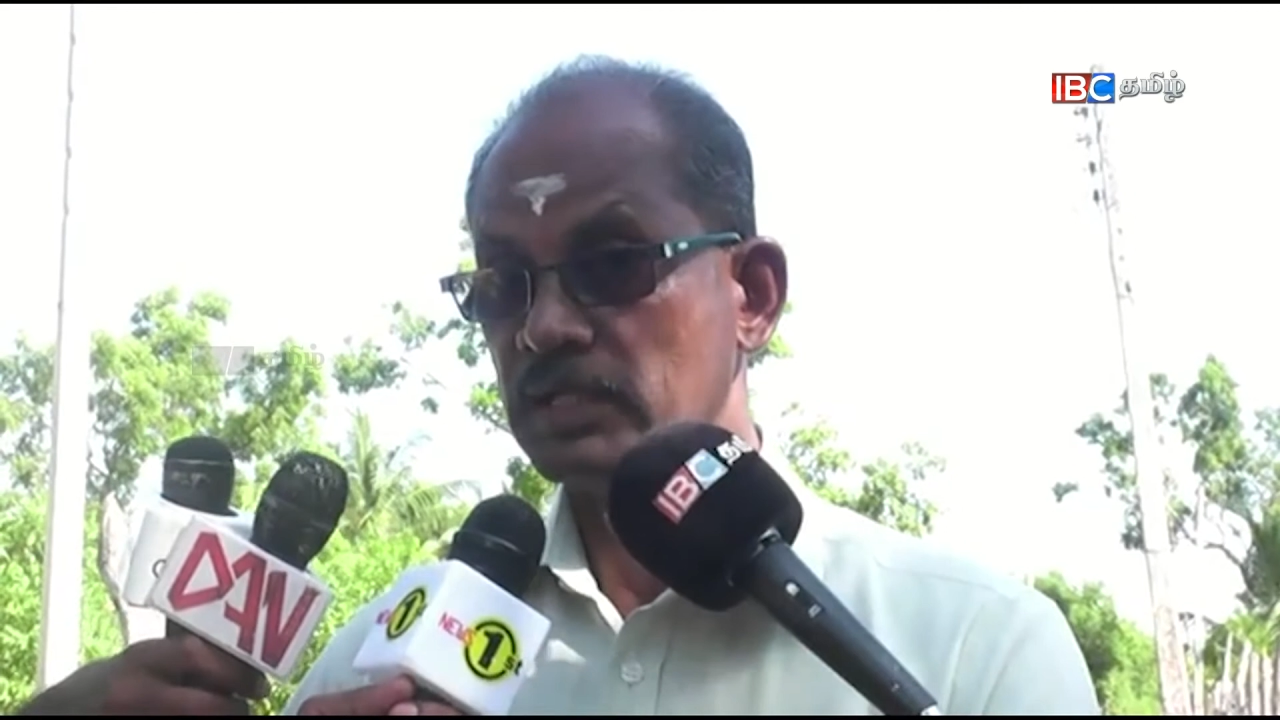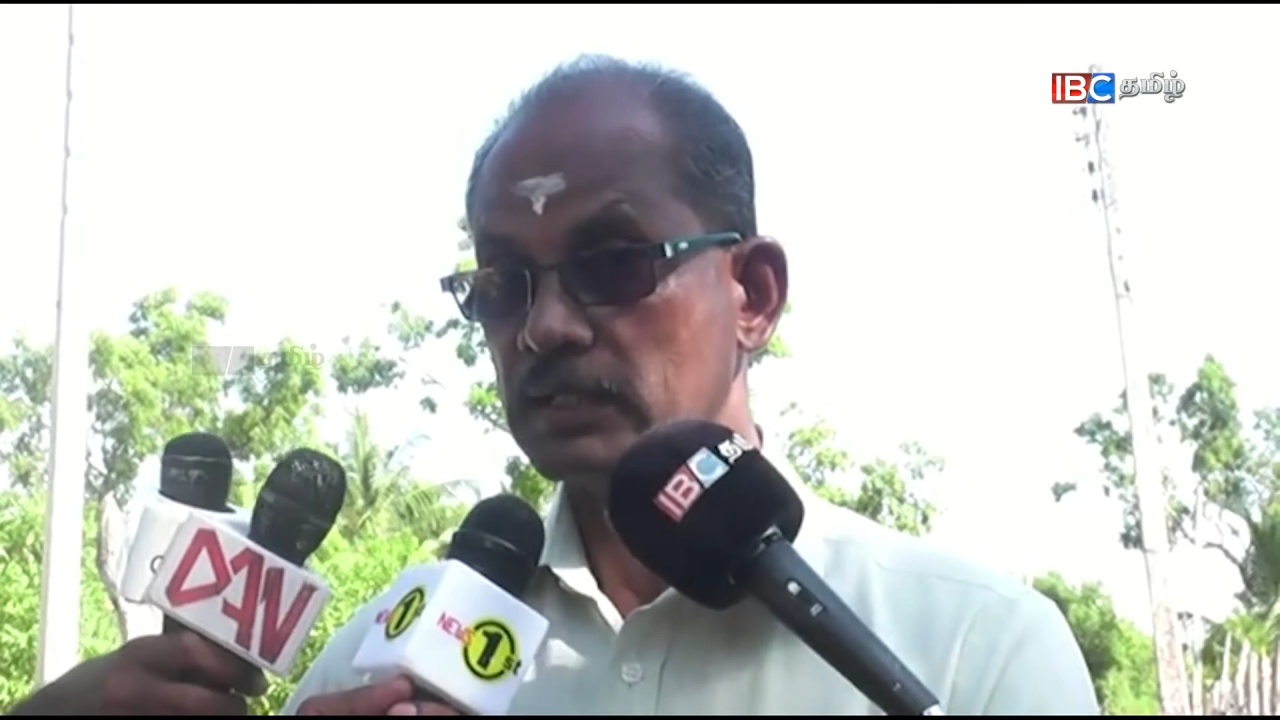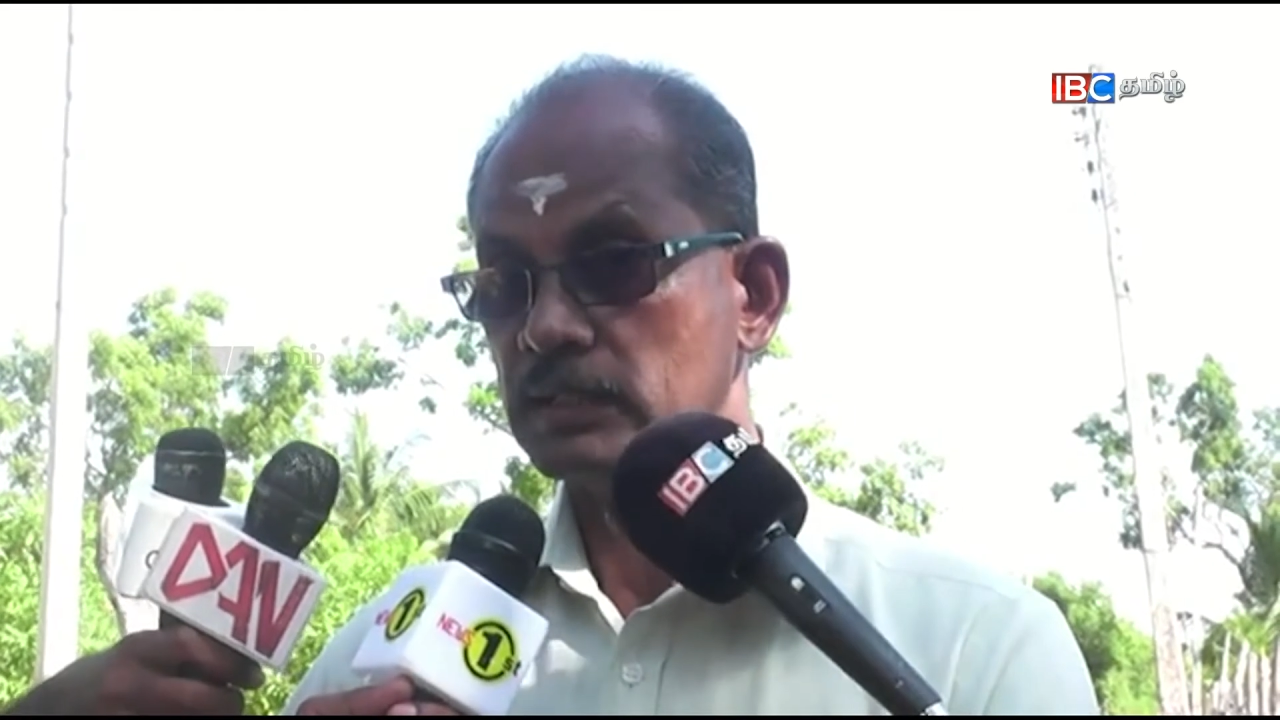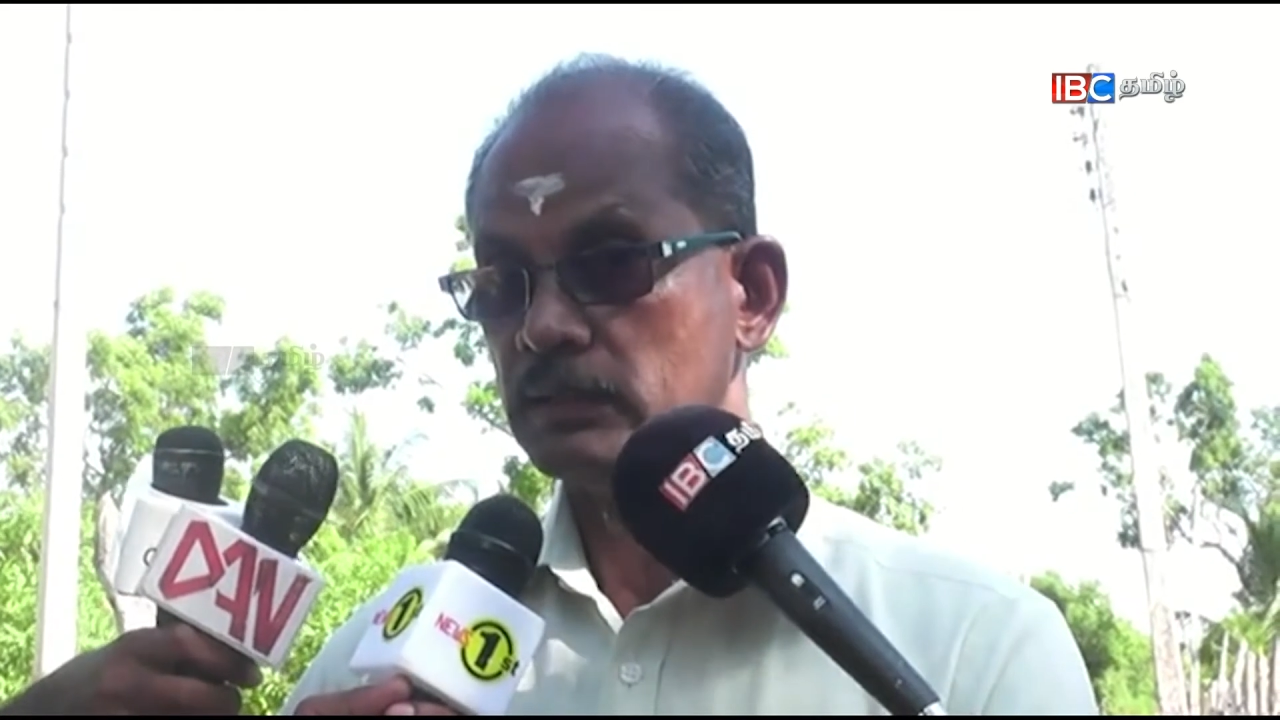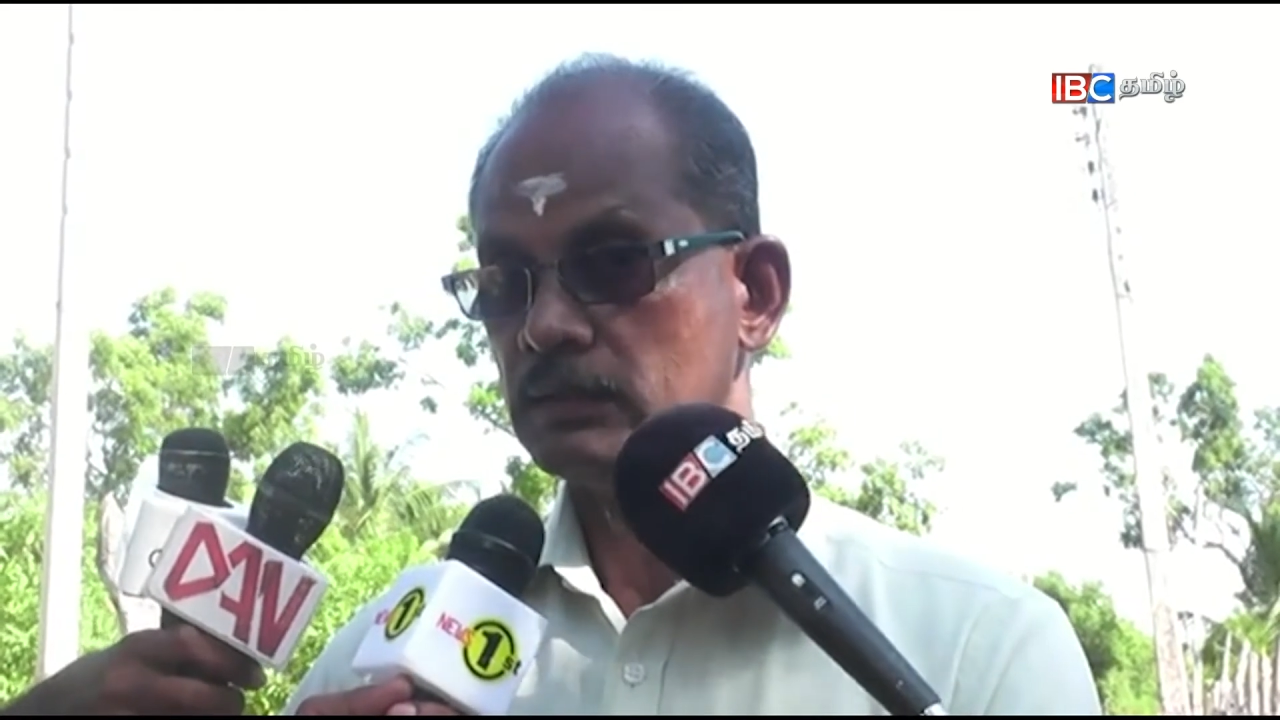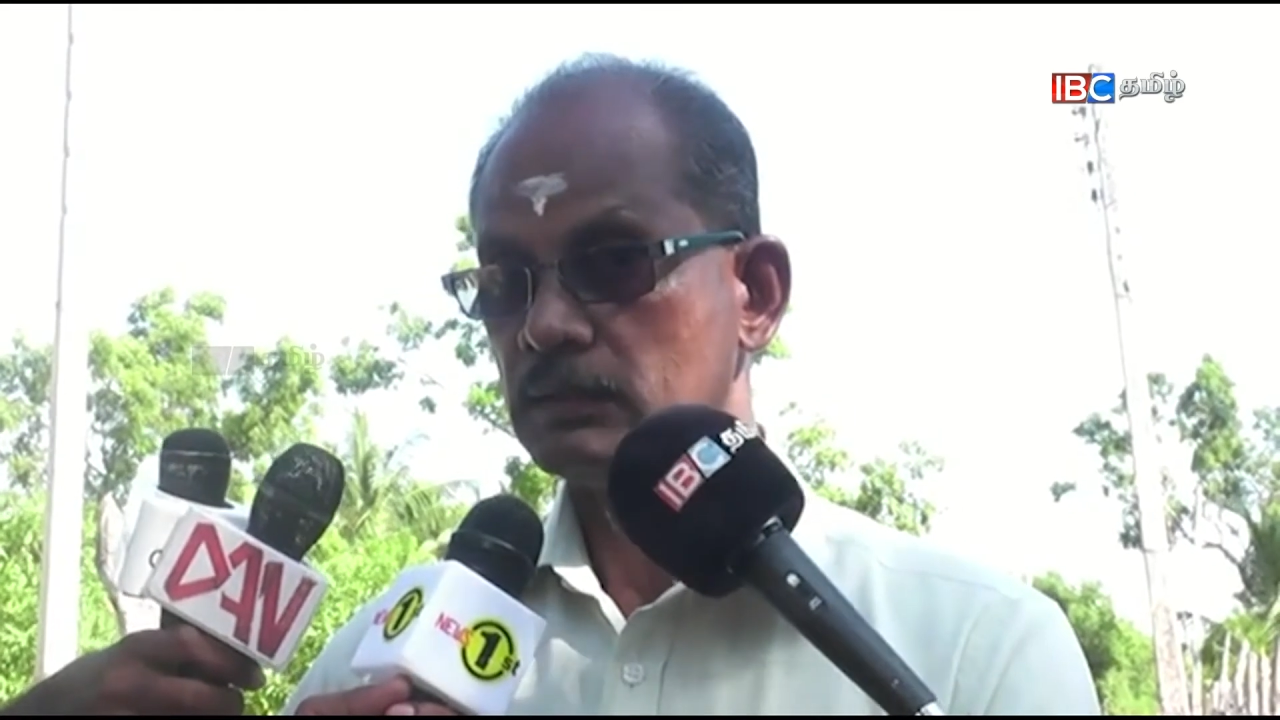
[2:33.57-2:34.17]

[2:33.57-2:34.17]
மக்கள்